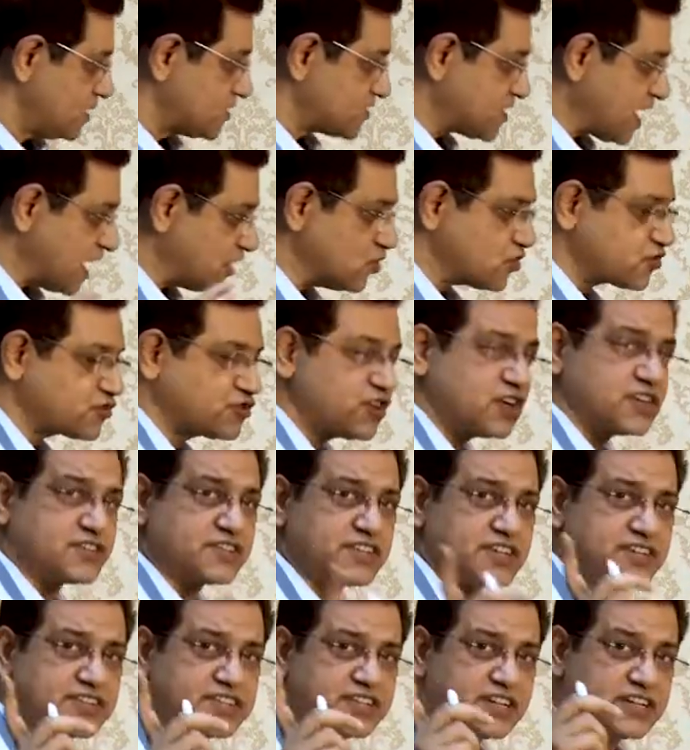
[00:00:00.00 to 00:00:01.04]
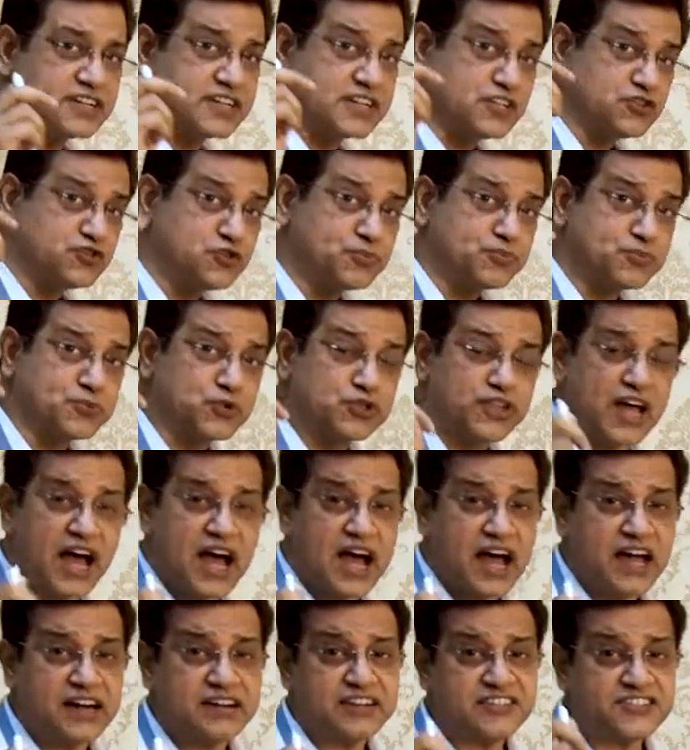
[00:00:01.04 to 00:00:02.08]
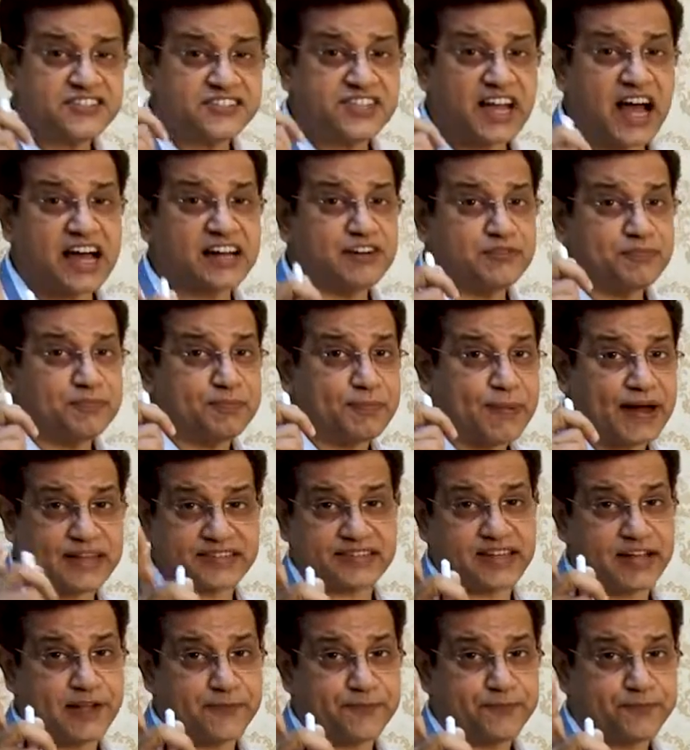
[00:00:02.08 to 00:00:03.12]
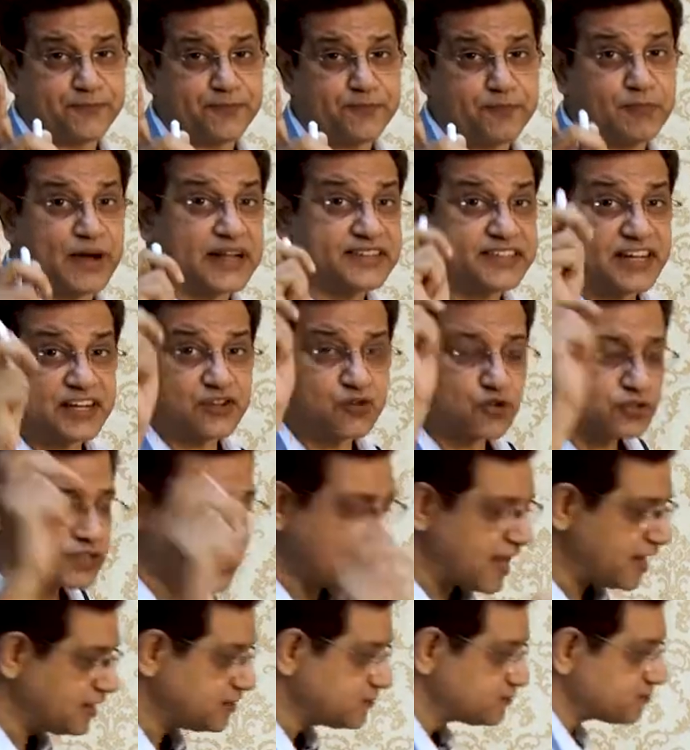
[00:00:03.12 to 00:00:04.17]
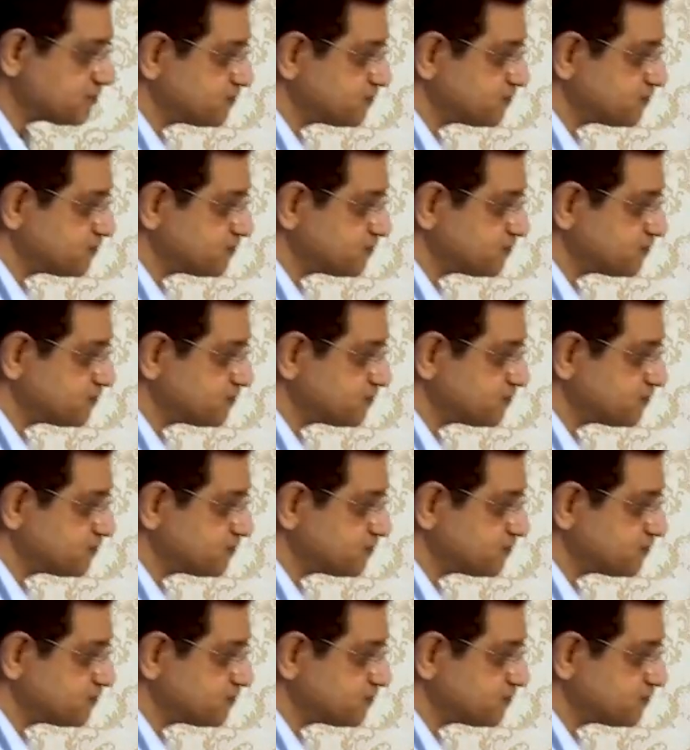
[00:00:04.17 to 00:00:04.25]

শালক সংশ্লেষের কিন্তু প্রধান স্থান পাতা পাতার কোথায়